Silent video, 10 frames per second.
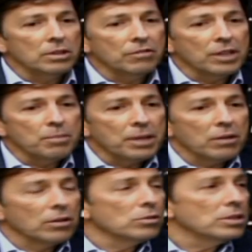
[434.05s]
Falei para
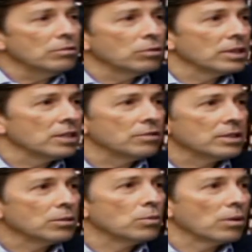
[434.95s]
ele, olha, eu tinha vontade de
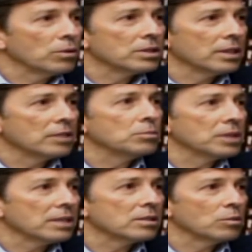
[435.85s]
fazer alguma coisa na
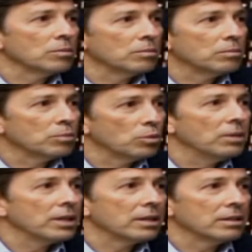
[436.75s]
administração
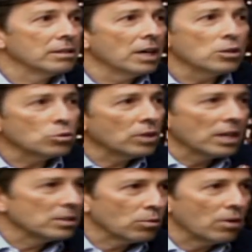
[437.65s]
pública,
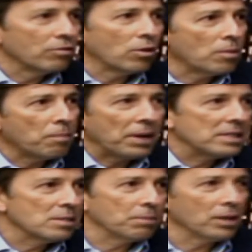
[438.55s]
ajudar de alguma forma a
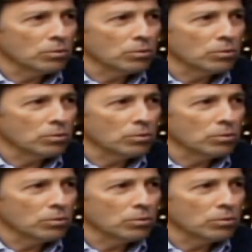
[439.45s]
participar.